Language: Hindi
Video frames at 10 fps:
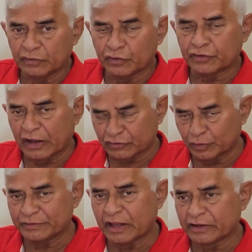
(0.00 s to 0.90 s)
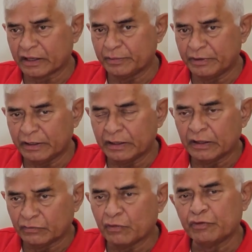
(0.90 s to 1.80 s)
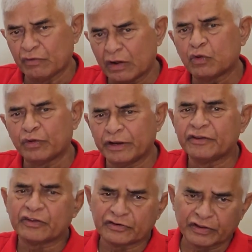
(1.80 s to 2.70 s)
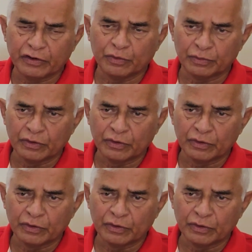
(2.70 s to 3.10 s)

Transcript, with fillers: जो शास्त्रों में जानकारी मिली है जो विद्वान लोगों ने रिसर्च करी